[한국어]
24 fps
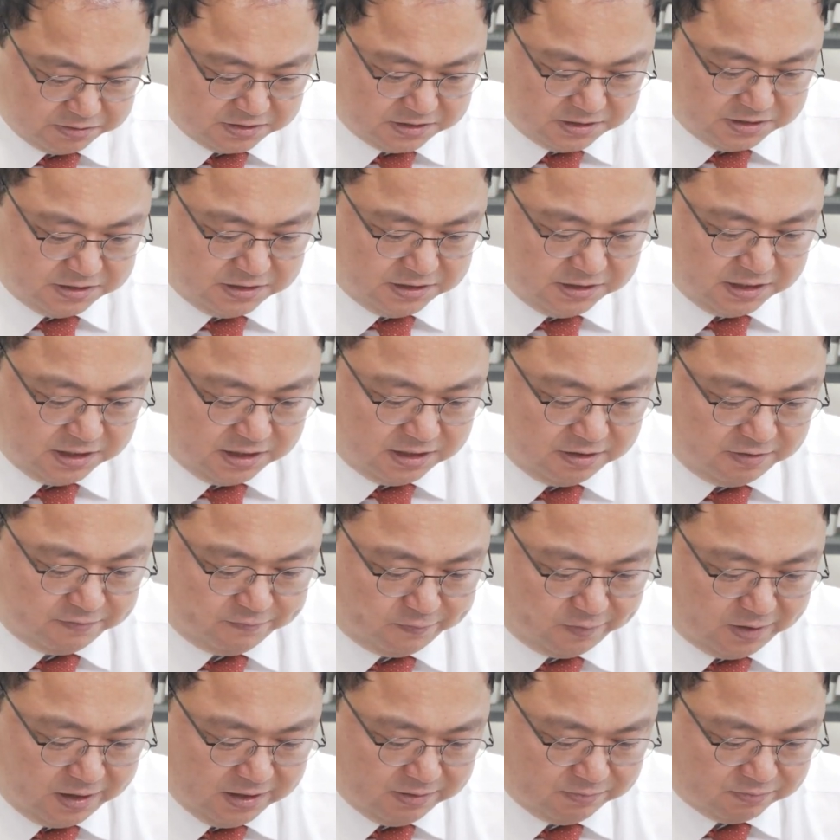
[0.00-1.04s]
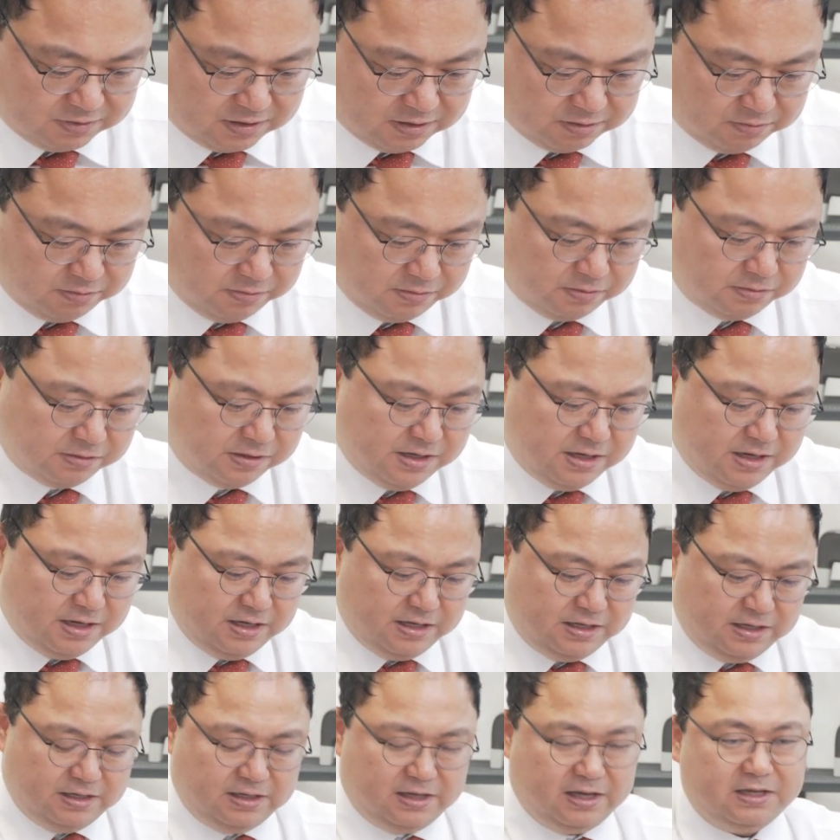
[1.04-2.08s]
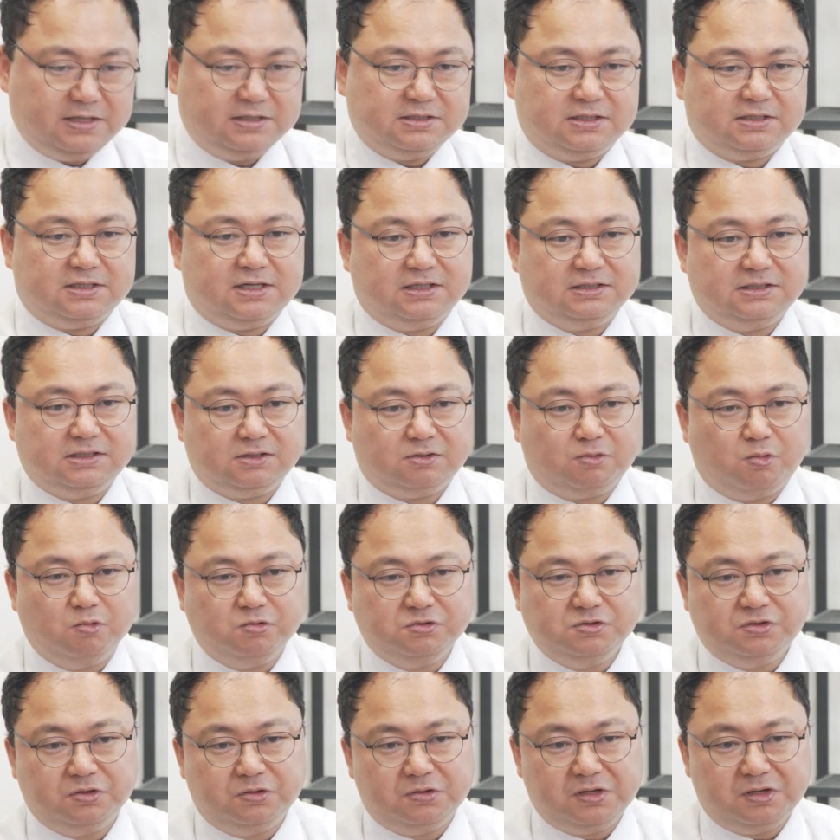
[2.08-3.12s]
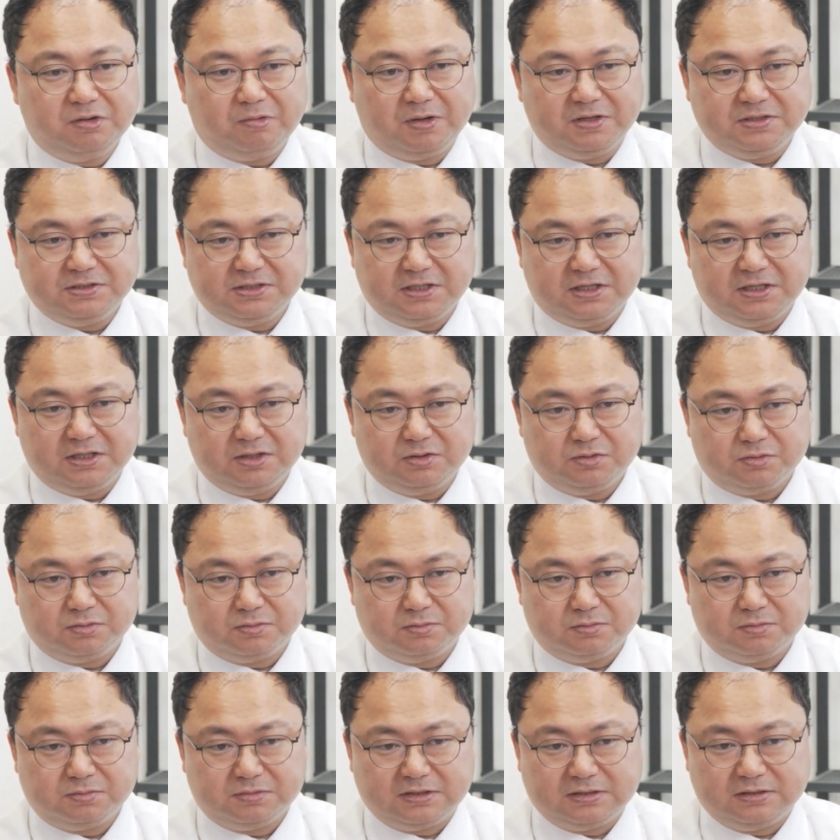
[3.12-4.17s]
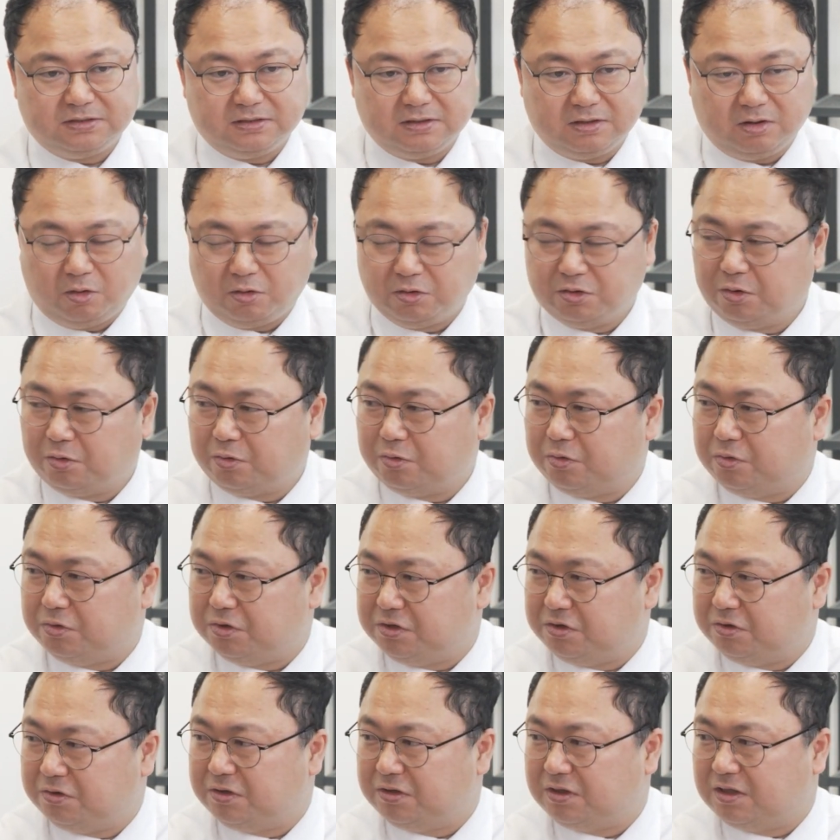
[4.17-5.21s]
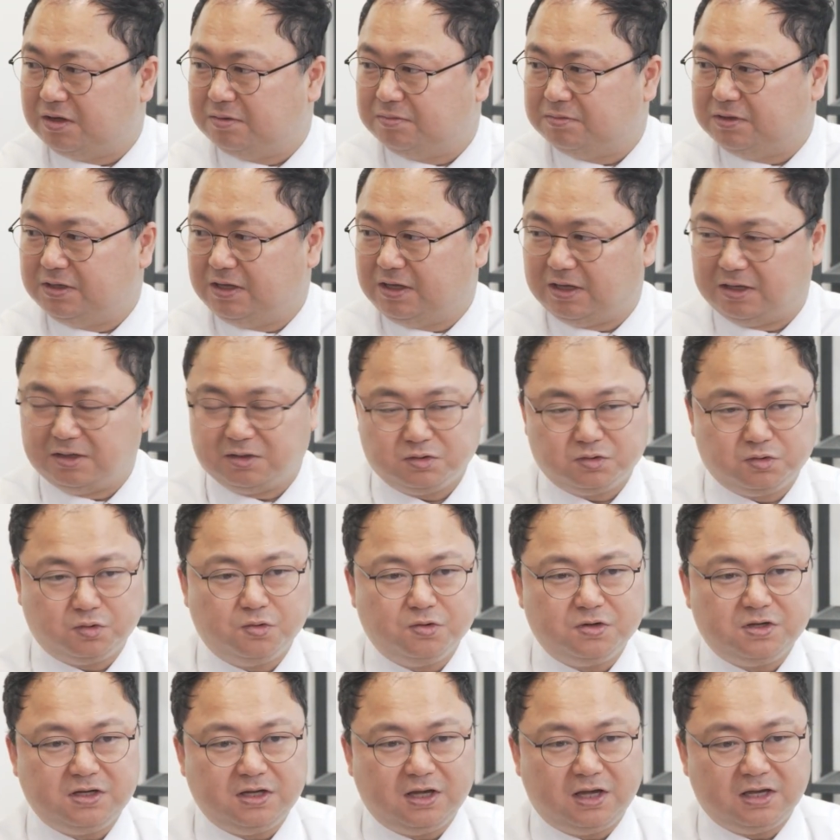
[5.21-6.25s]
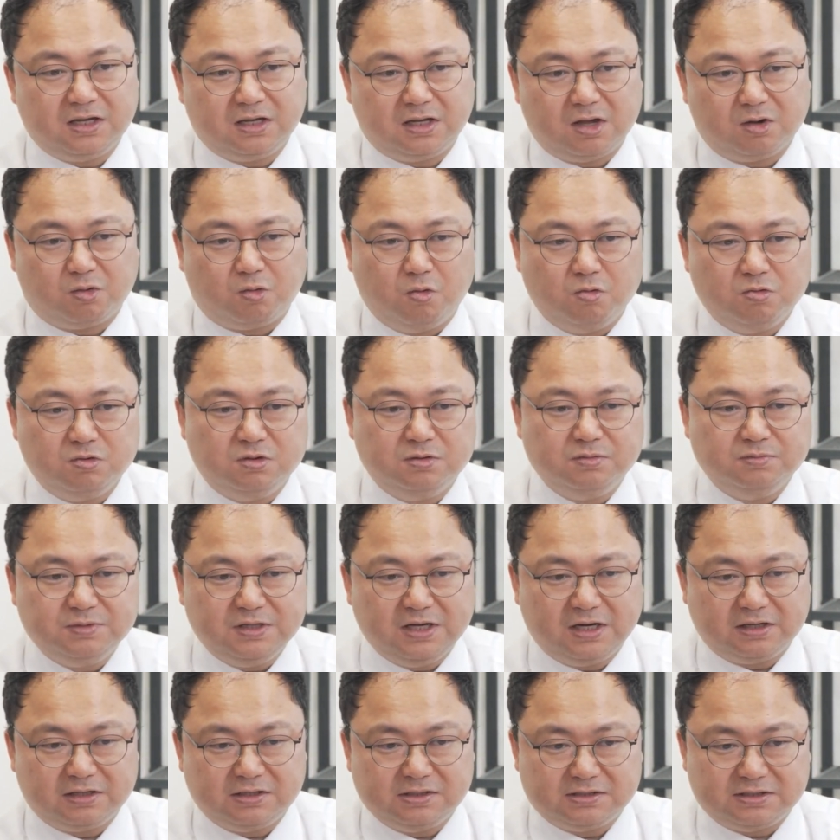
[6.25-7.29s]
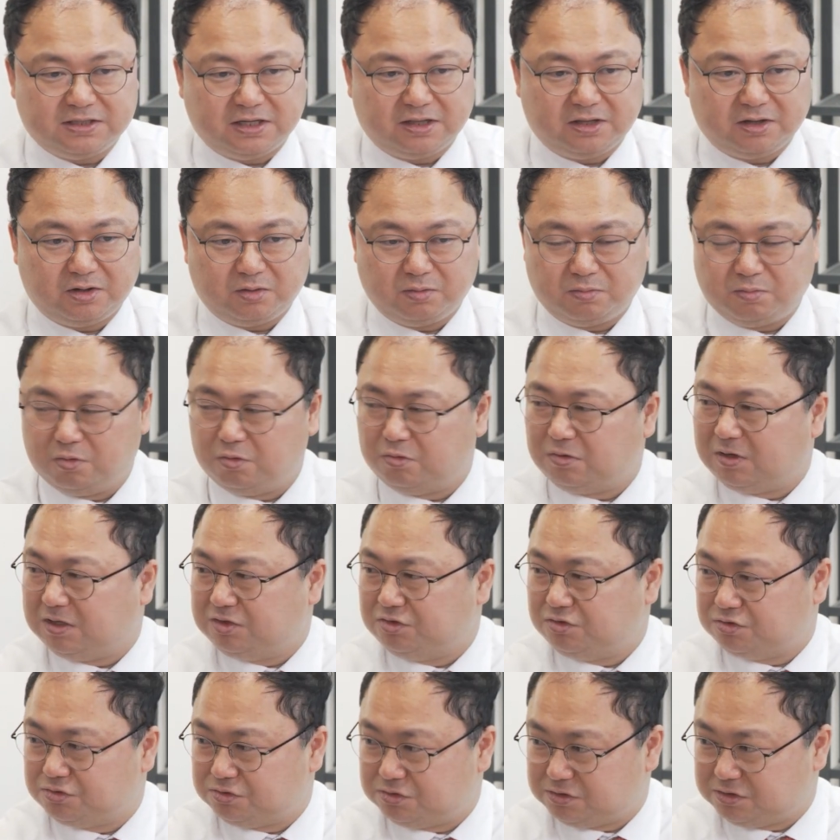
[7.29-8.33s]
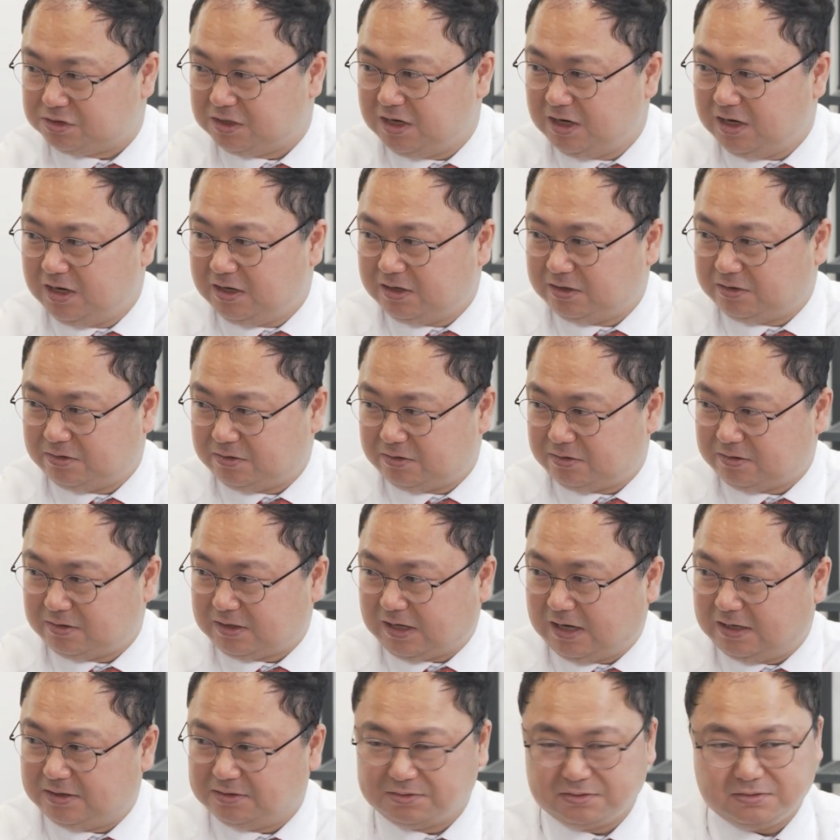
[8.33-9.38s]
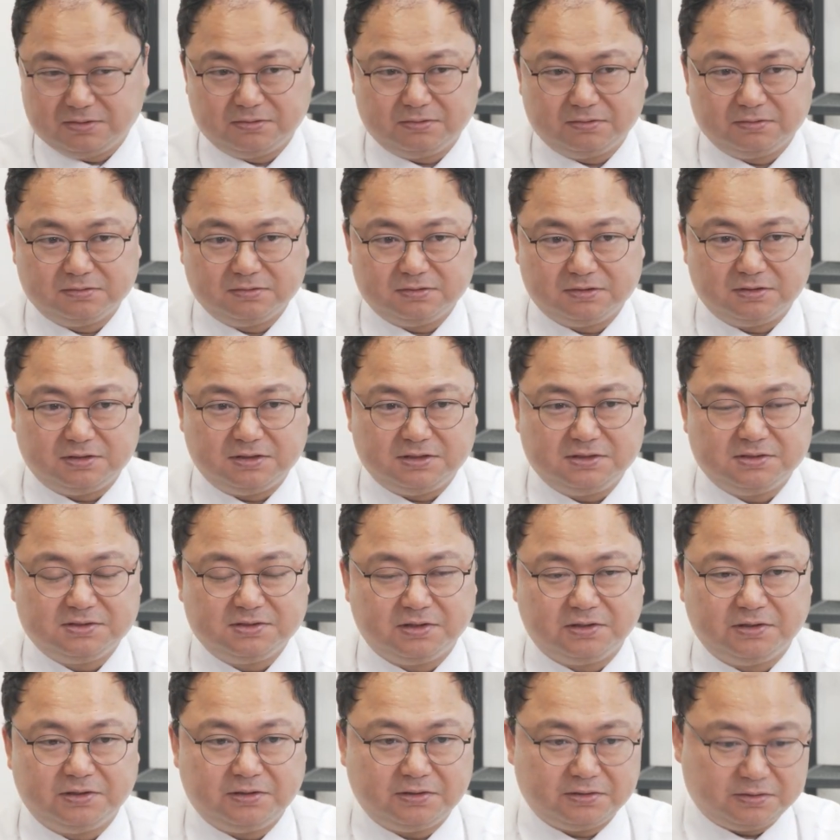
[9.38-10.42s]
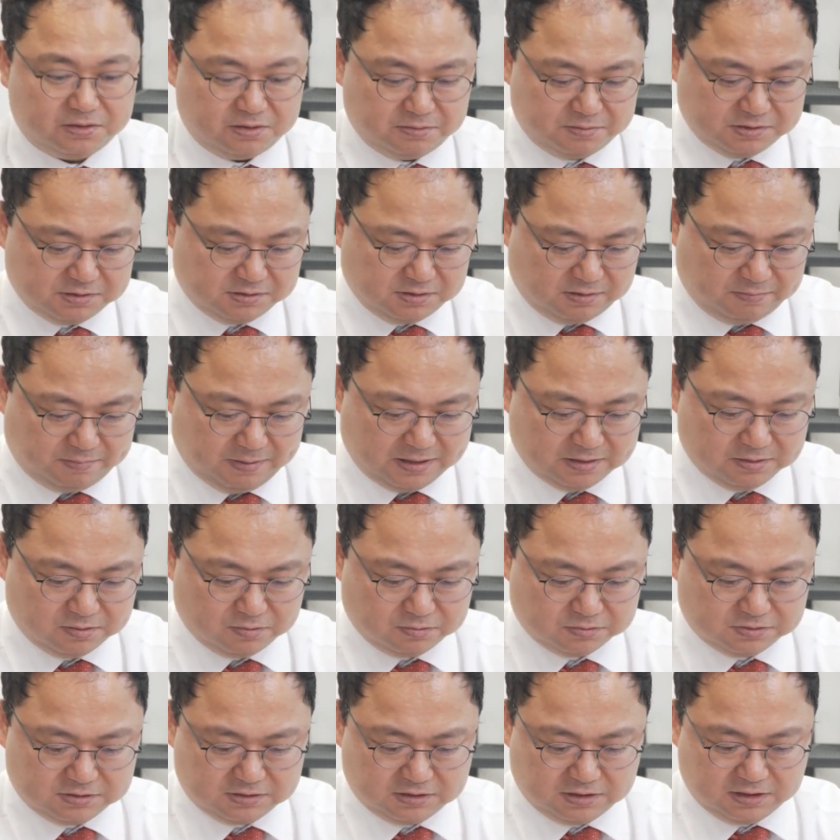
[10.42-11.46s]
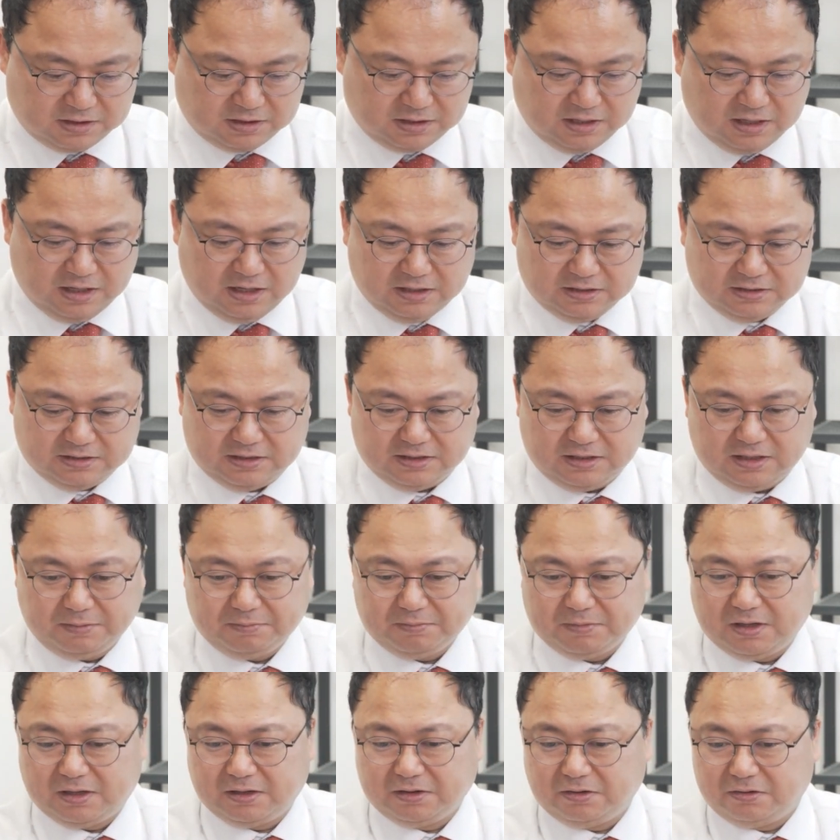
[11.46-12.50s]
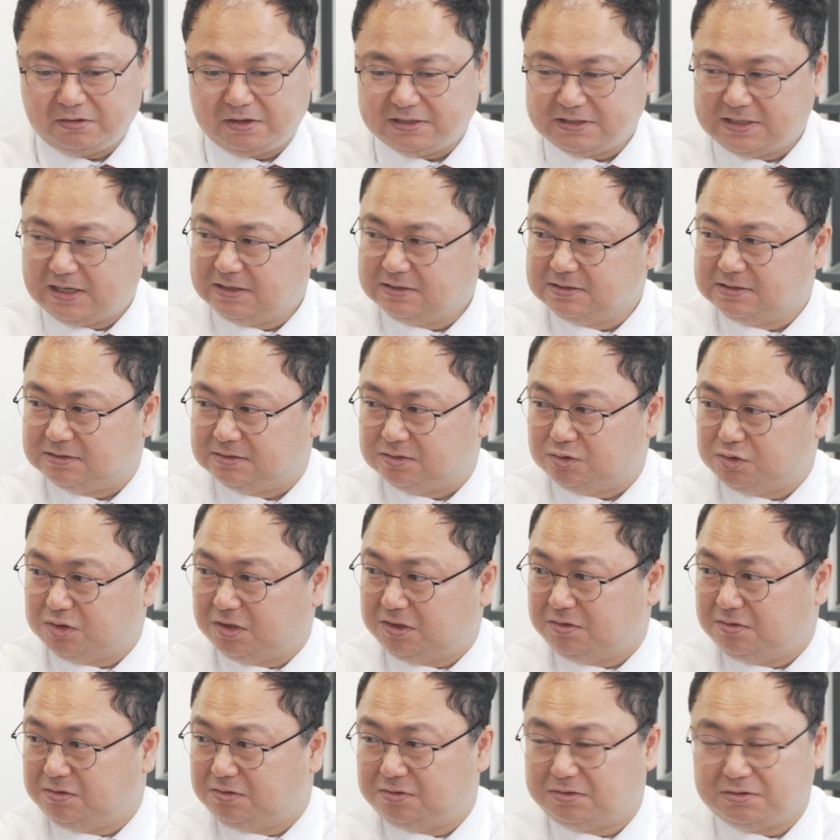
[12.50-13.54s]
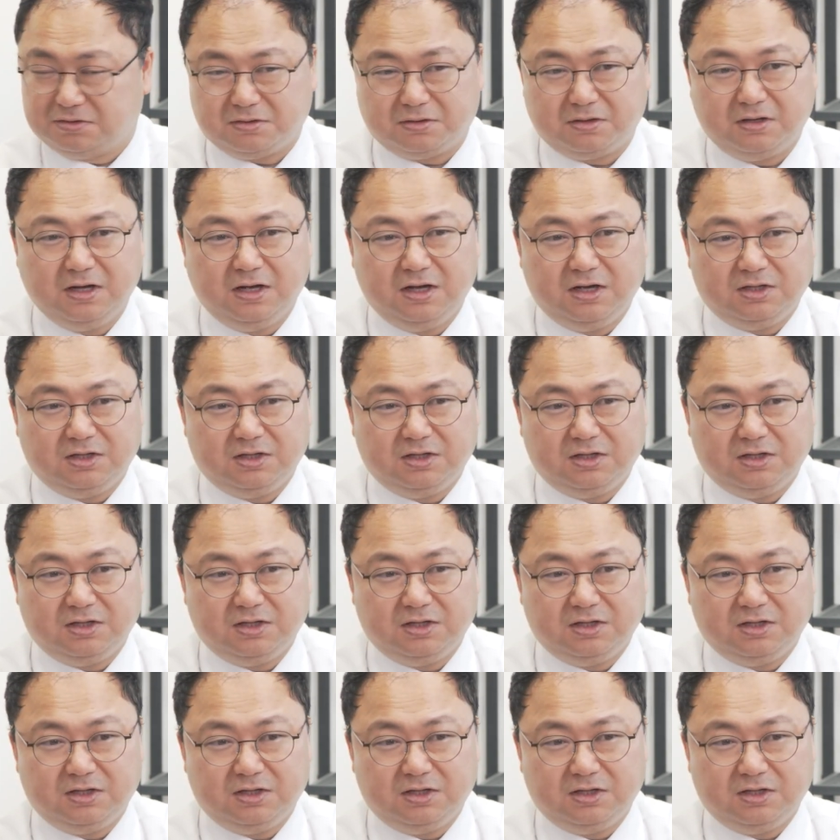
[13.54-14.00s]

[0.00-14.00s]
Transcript: 네. DDR5라고 이게 이제 사실 공정이 굉장히 좀 어렵고 이러기 때문에 네. 초기에 이렇게 공급량을 제대로 못 갖출 그럴 가능성들이 있어요. 그러면서 반도체 디램 가격의 상승. 최근 들어서